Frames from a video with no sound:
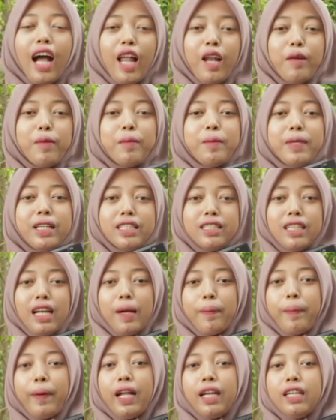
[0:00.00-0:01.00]
kalau membeli
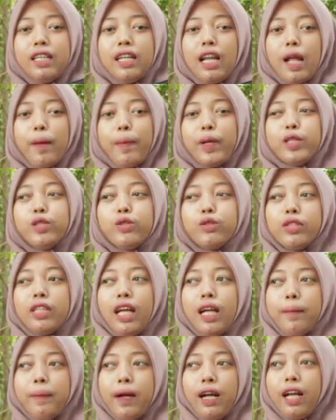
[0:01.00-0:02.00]
senapan 8
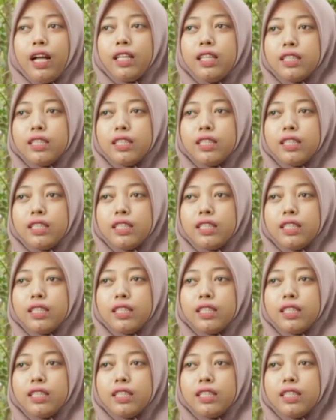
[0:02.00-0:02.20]
juta apakah